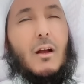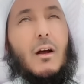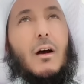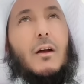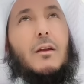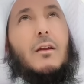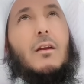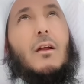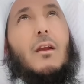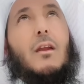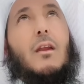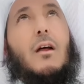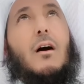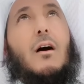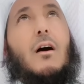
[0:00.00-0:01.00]
أن
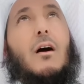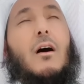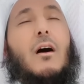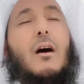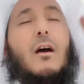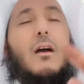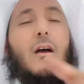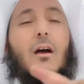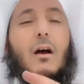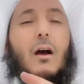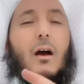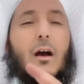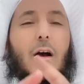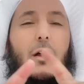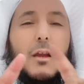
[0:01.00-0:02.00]
الله
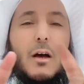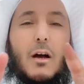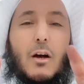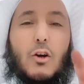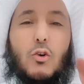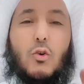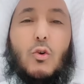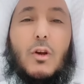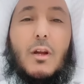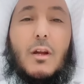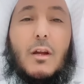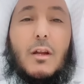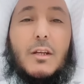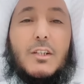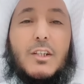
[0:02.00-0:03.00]
على
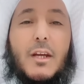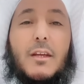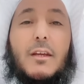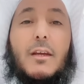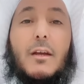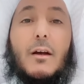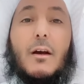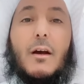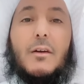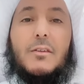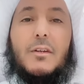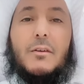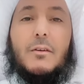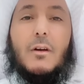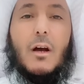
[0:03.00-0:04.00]
كل شيء قدير